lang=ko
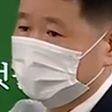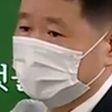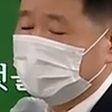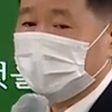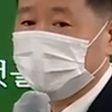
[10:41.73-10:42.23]

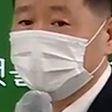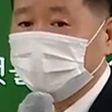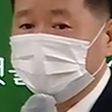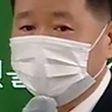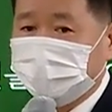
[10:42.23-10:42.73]
내가 민법
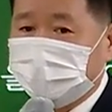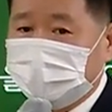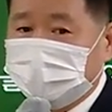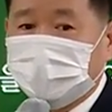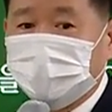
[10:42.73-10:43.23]

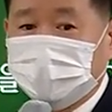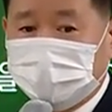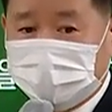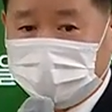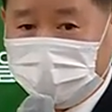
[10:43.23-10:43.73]
선생이기 때문에
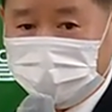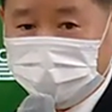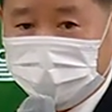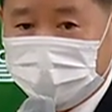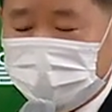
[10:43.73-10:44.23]
그러는 게
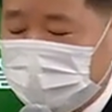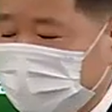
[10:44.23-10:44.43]
아니고요.